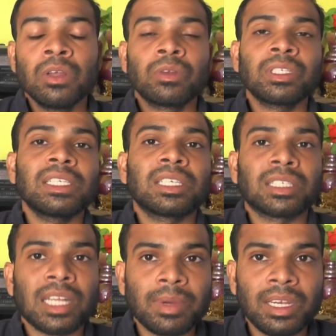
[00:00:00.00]
तो चैनल
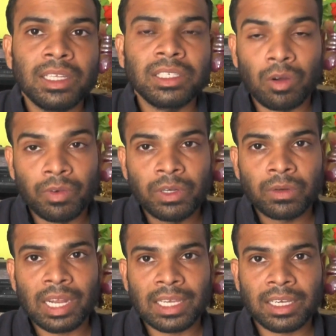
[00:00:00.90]
सब्सक्राइब कर लीजिए और वीडियो को
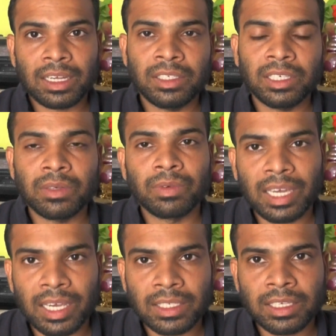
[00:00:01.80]
लाइक कर लीजिए क्योंकि
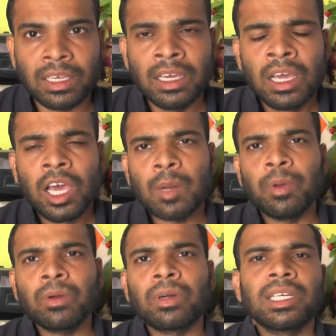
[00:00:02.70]
ऐसे ही हेल्पफुल
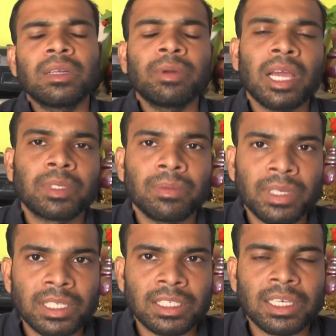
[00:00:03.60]
कॉन्टेंट में आप सभी
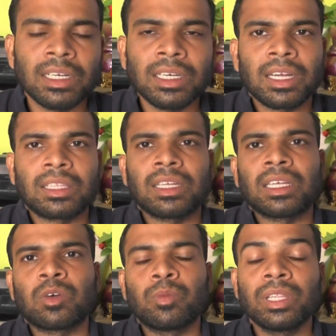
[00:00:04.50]
शेयर करता
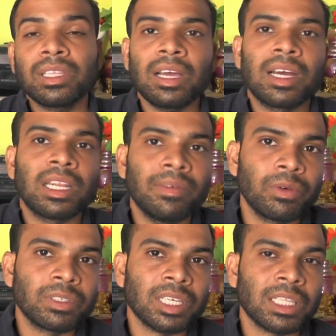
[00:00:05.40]
रहता हूँ मिलते हैं अगले वीडियो
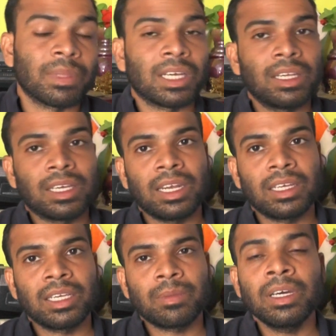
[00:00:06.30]
के साथ तब तक के लिए ख्याल
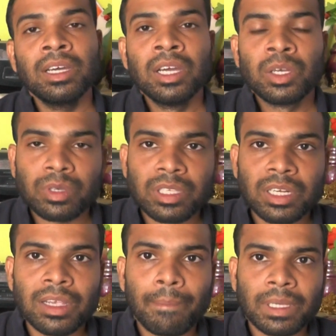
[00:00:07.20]
रखिए अपना स्वस्थ
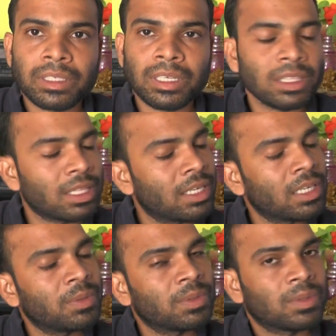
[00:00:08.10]
रहिए मस्त रहिए थैंक
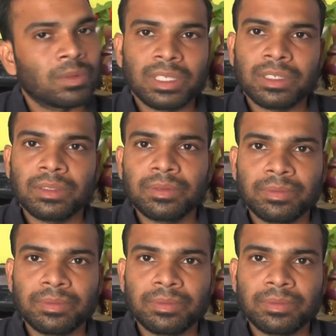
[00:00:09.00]
यू सो मच